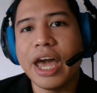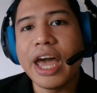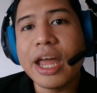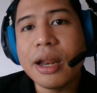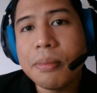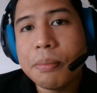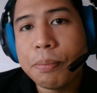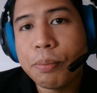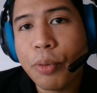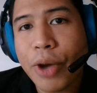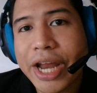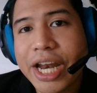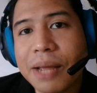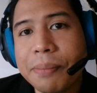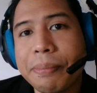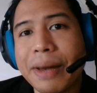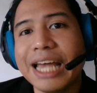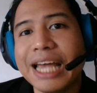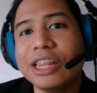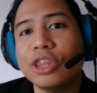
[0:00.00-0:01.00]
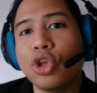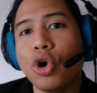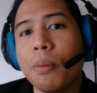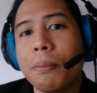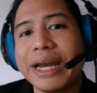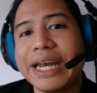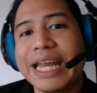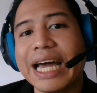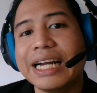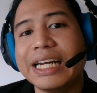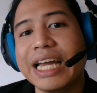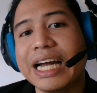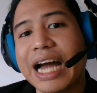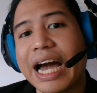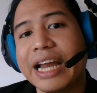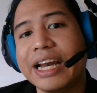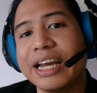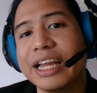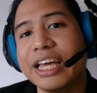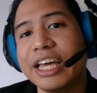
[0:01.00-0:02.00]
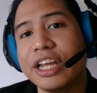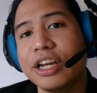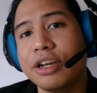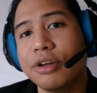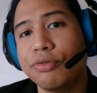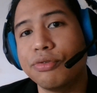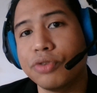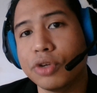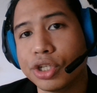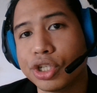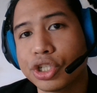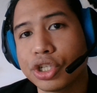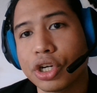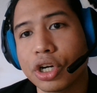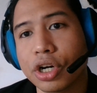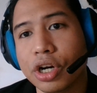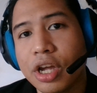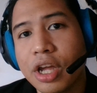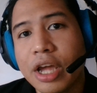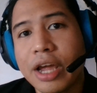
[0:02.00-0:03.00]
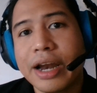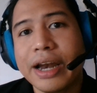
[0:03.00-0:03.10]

And pwede pa itong madagdagan in the future.